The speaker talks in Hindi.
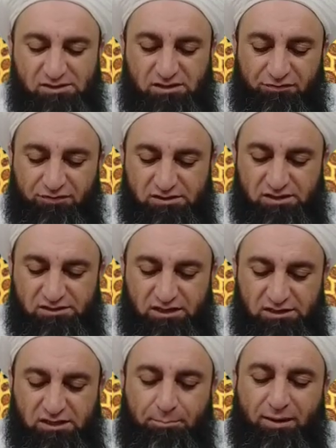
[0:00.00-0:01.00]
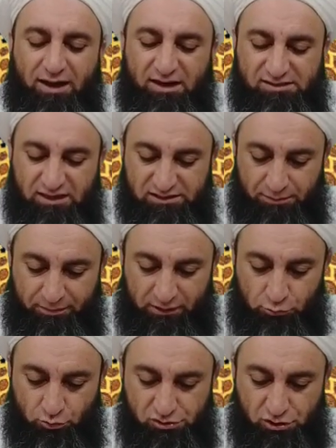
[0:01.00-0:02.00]
सेफ़ी सिलसिले से बारह साल से
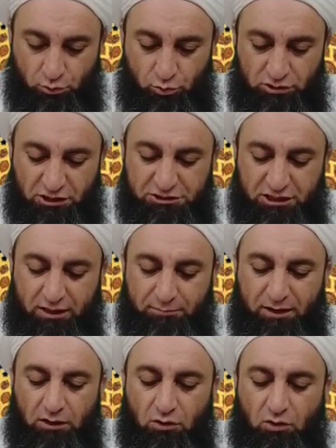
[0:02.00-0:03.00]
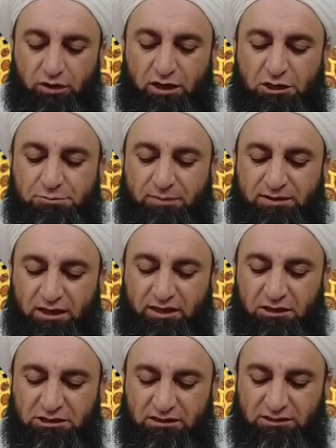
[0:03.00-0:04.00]
बैत हूँ सरगोदा शहर में और नक्शबंदिया
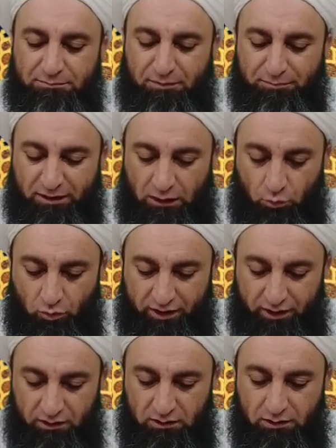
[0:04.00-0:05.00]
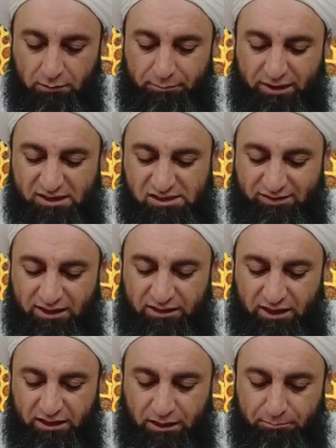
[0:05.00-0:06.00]
के इरशाद ख़त भी मिला हुआ है मेरा
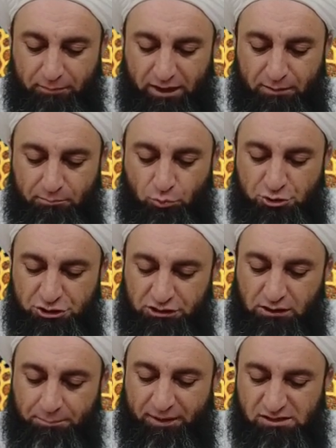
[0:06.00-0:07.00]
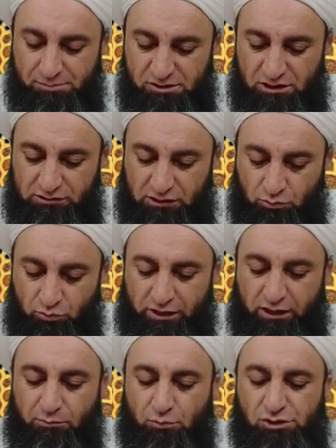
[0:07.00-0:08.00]
सवाल यह है कि मैं मुर्शिद के पास भी जाता हूँ
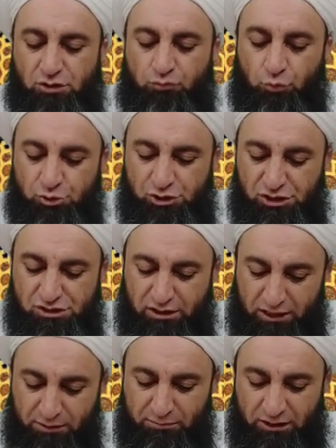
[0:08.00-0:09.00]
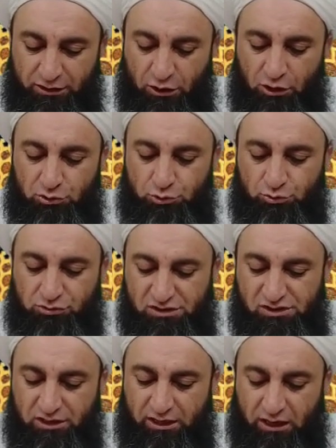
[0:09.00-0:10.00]
लेकिन मुझे वो चीज़ नहीं मिली जो
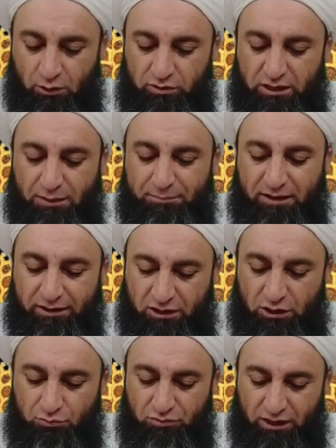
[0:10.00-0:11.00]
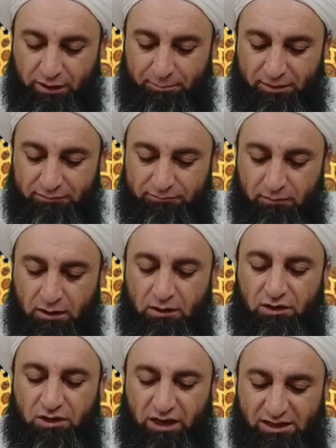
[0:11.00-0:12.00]
तस्कर अलिया में लिखी हुई है बात
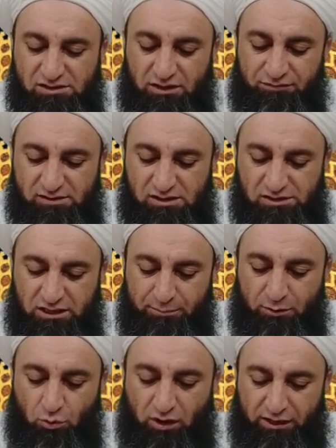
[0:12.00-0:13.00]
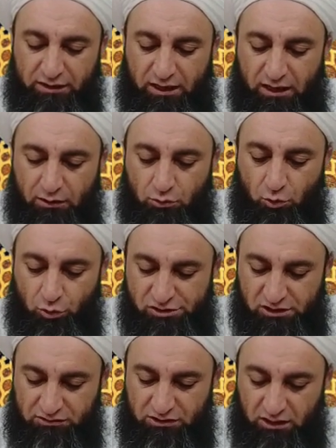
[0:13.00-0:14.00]
क्या सेफ़ी सिलसिले में रूहानी आँख खुल
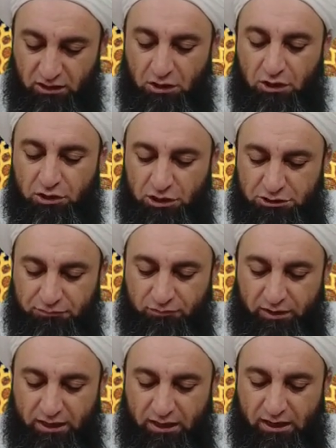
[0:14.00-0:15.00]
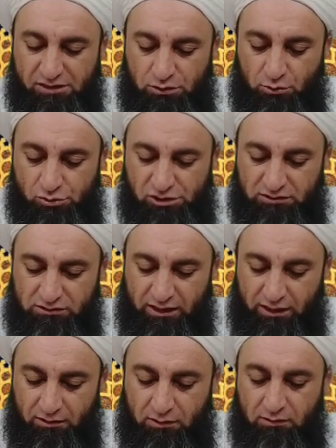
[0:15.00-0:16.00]
सकती है कशफ वगैरह हासिल हो
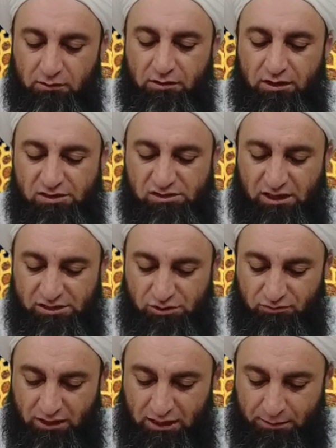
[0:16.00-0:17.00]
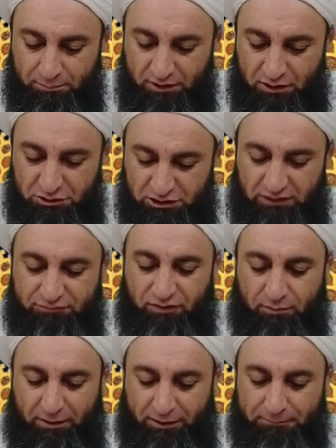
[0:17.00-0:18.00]
सकता है इसका जवाब इरशाद
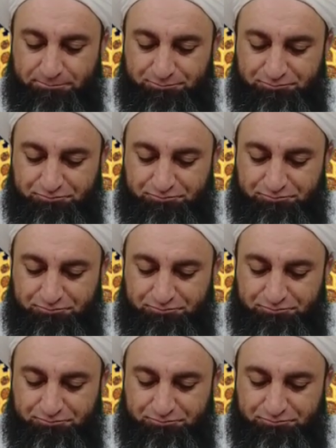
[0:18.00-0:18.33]
फरमाए